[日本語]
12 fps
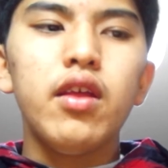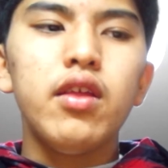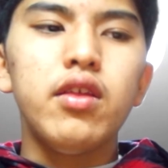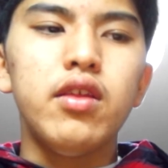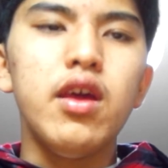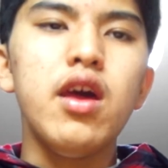
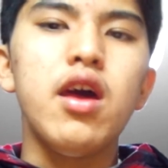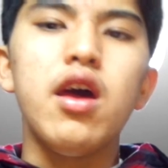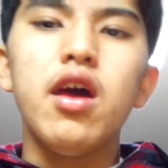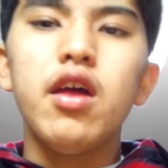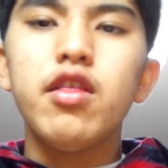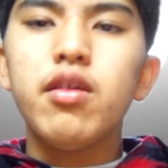で、
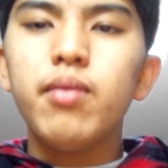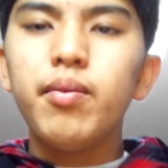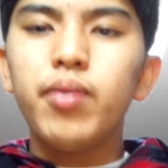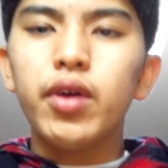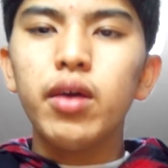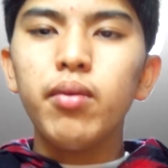自分
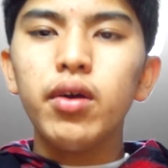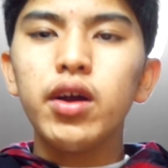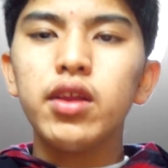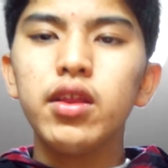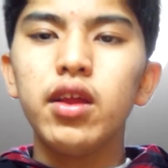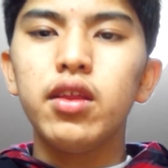ポケモン買っ
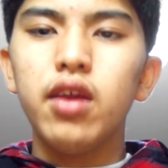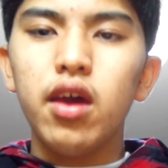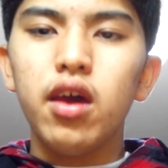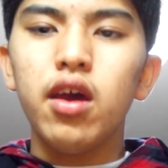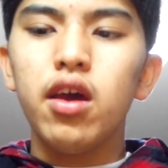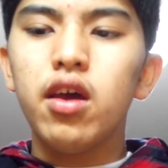たんで、
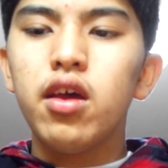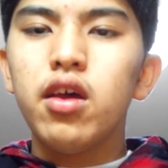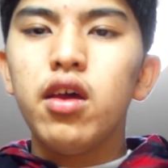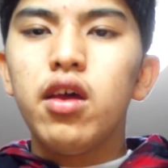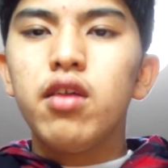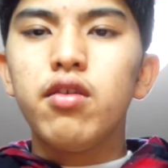
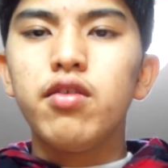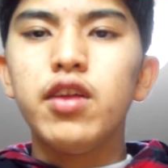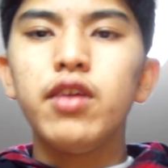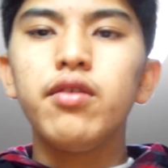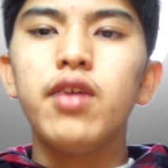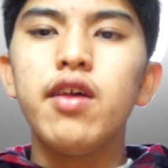そちら
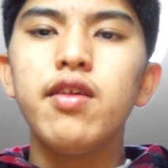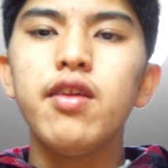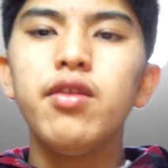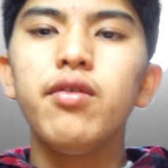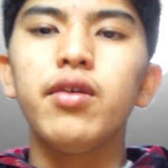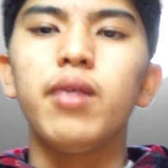の対戦
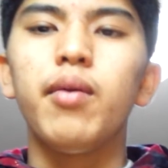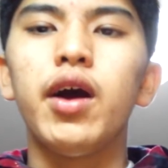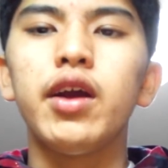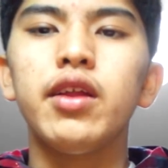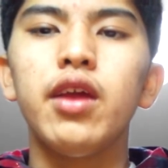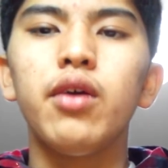動画も上
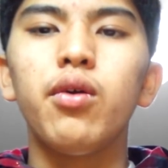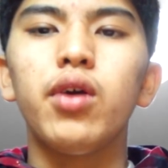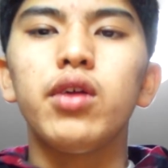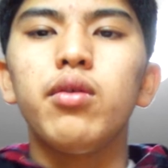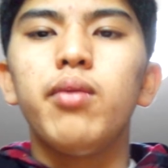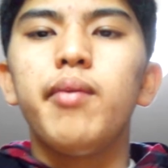げていこうか
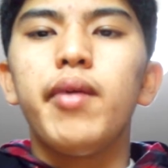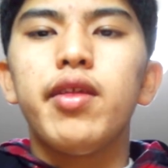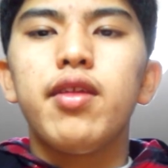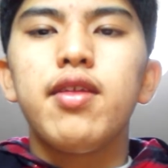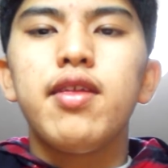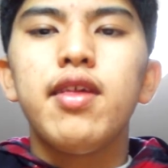と思いま
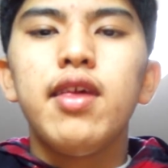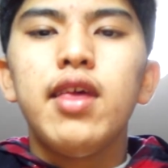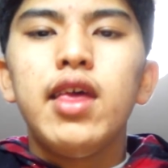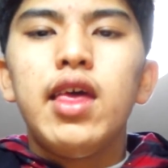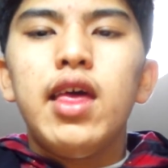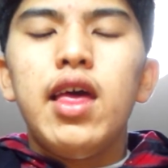
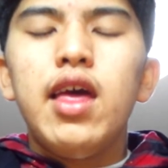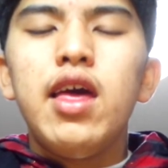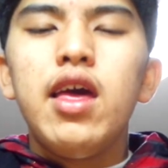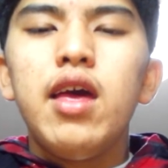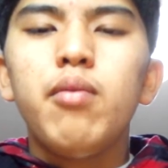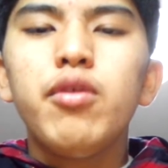す。
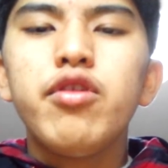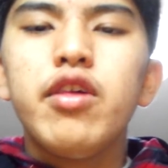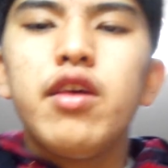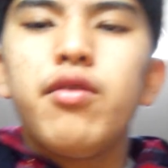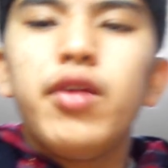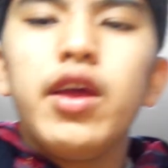えー、もし
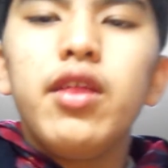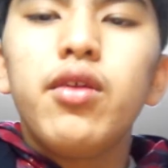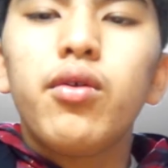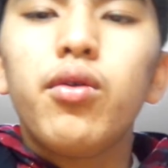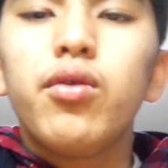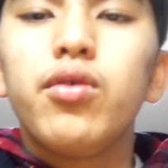
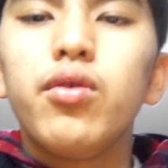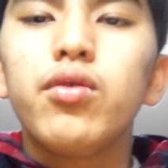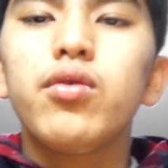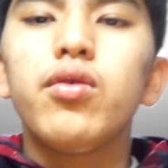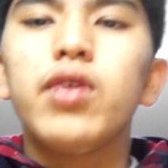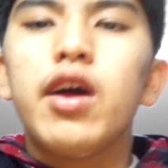フレンドコードを
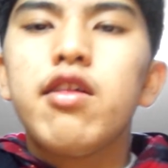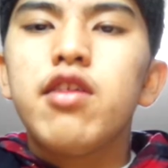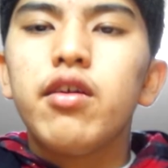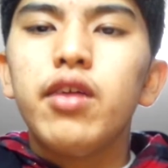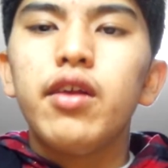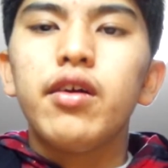交換して
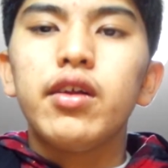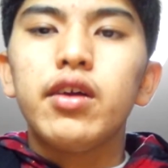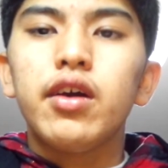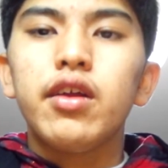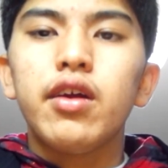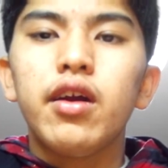くれる方が
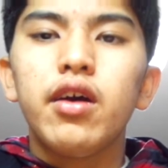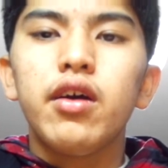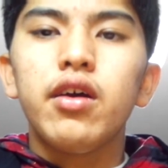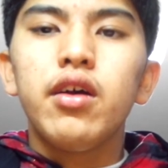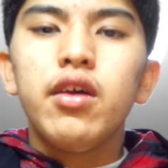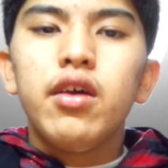いたら、
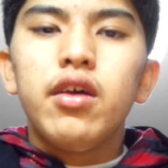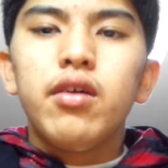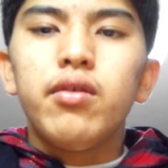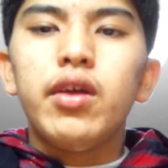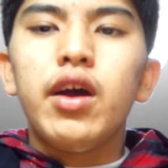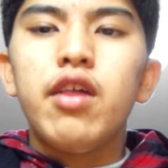
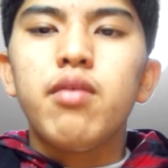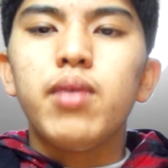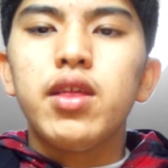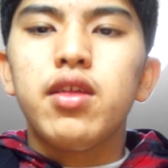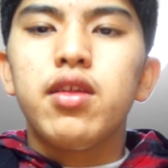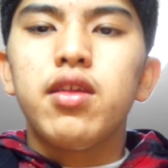お願いしま
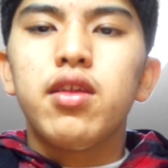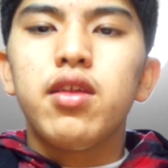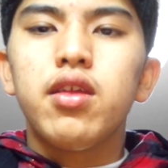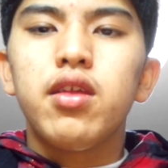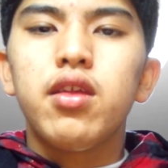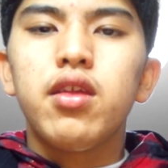す。
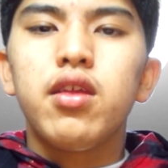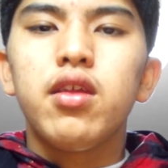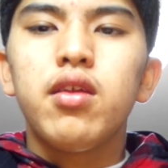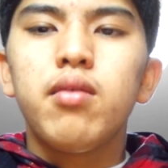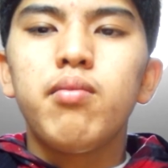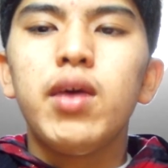
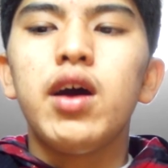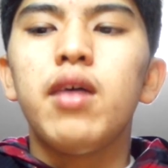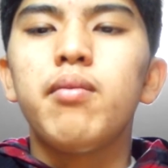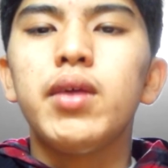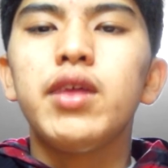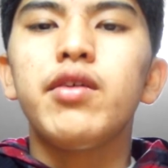まあ、
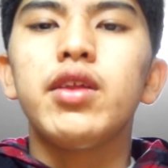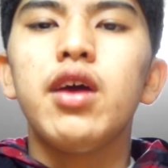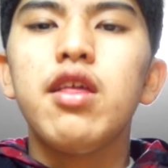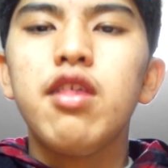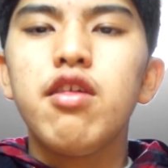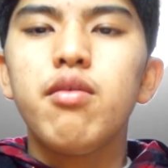または対
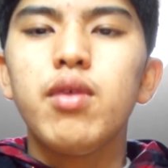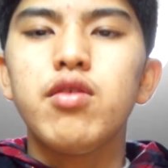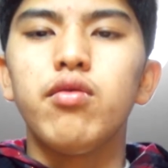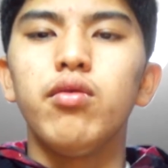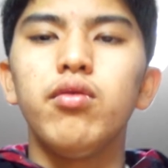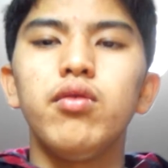戦しま
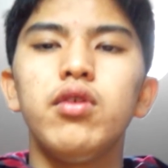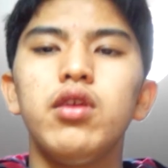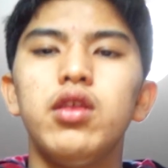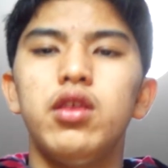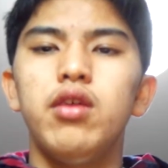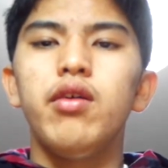しょ
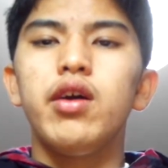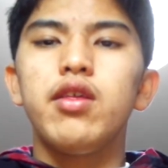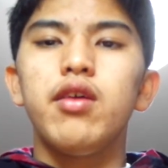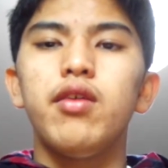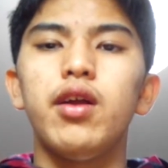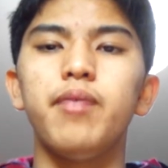う。では、さ
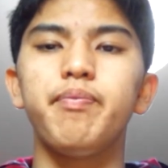よなら。